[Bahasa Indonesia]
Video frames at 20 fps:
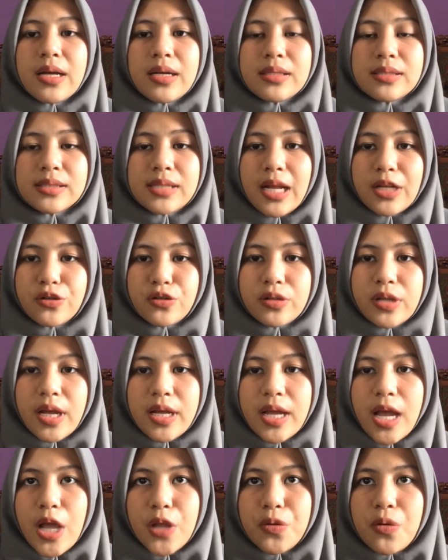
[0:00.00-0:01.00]

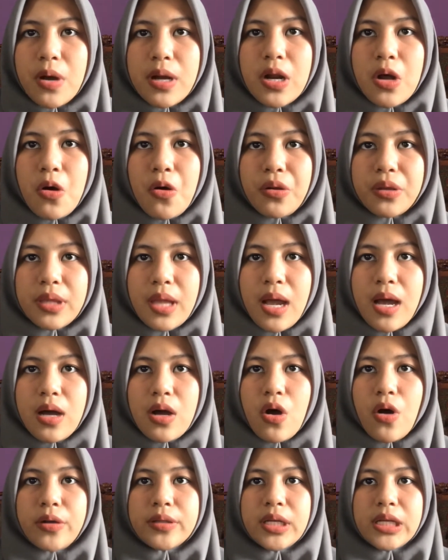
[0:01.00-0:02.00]
Selanjutnya yaitu ada otak.
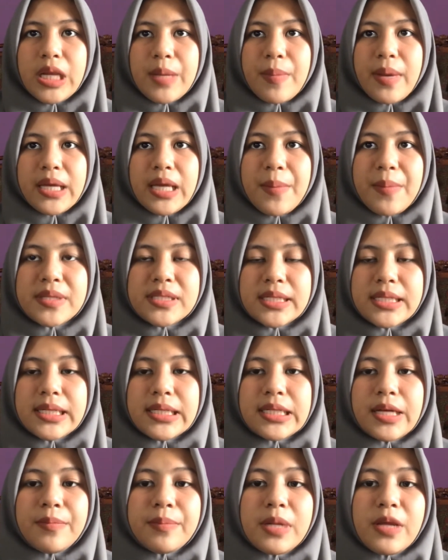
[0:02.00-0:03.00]
Otak dibagi
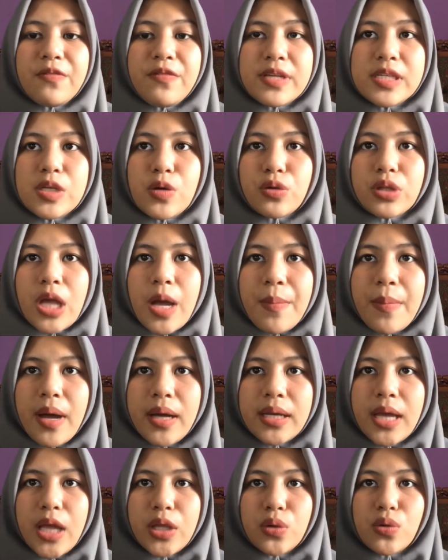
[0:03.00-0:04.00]
menjadi enam divisi
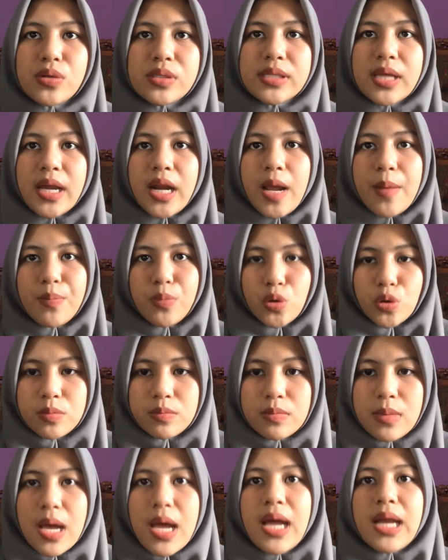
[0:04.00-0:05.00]
utama yaitu
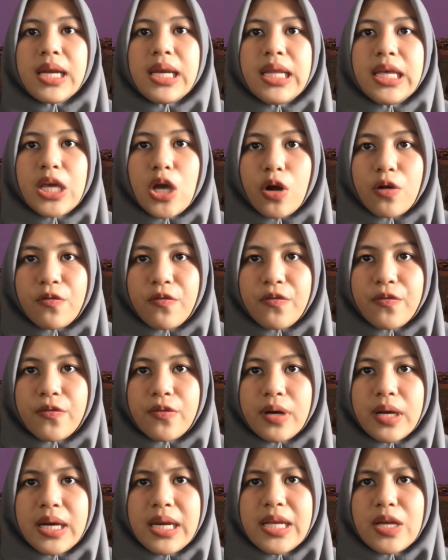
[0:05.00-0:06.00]
cerebrum, dion
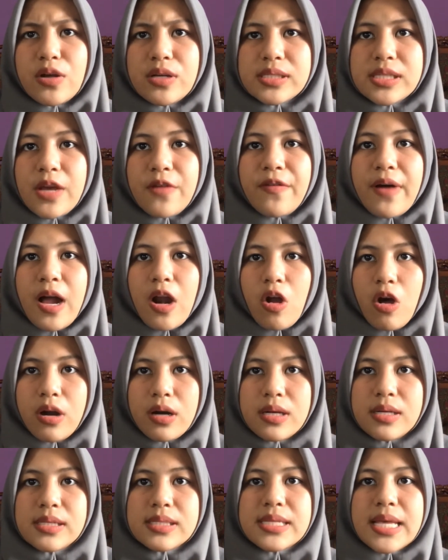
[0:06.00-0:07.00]

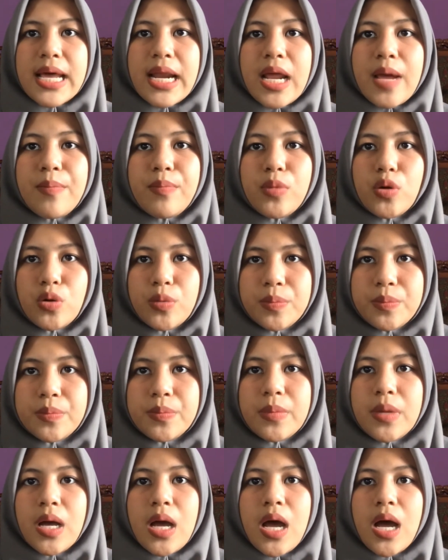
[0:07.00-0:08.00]
diencephalon, cerebrum,
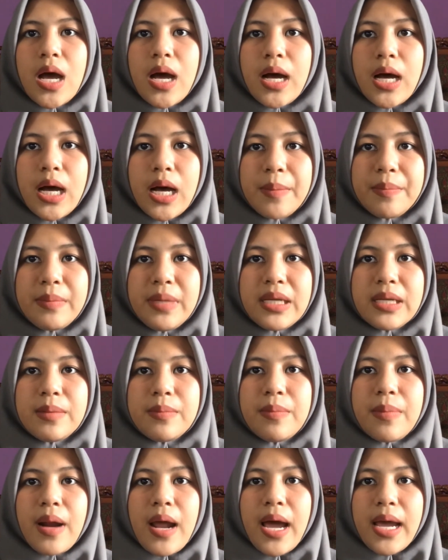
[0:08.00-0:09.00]
eh,
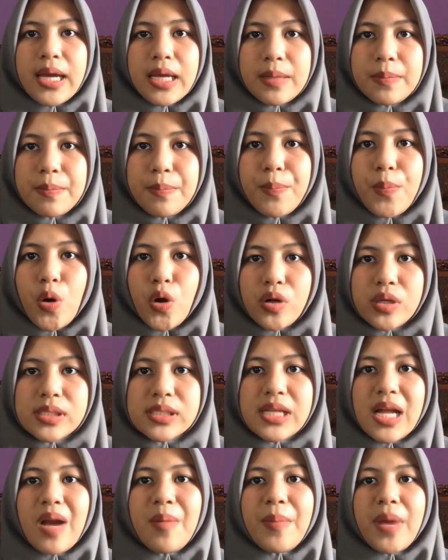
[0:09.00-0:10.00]
midbrain,
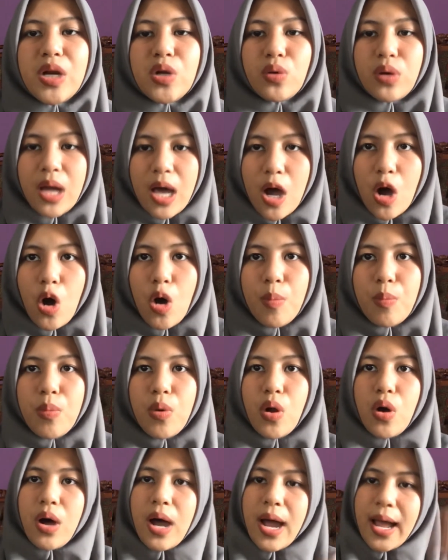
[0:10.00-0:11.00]
pons, dan medula
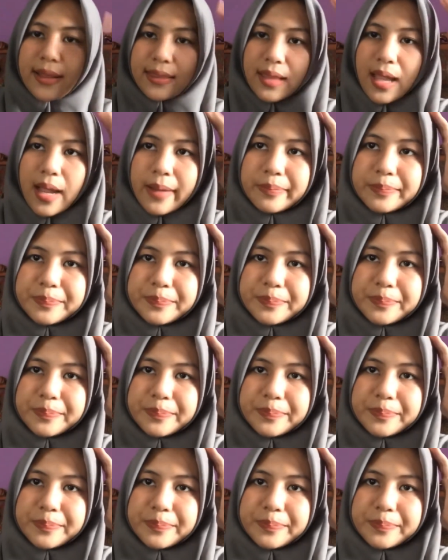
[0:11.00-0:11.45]
oblongata.